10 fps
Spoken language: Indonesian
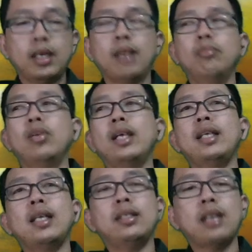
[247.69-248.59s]
Nah, mulai
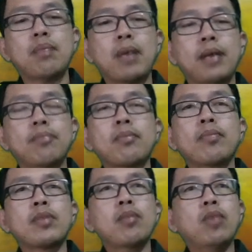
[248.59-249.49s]
dari siapa?
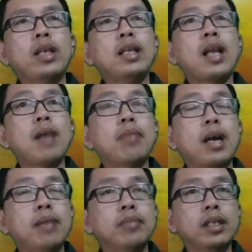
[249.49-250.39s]
Mulai dari
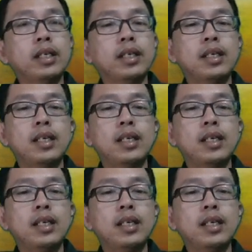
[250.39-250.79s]
Abraham tadi kan.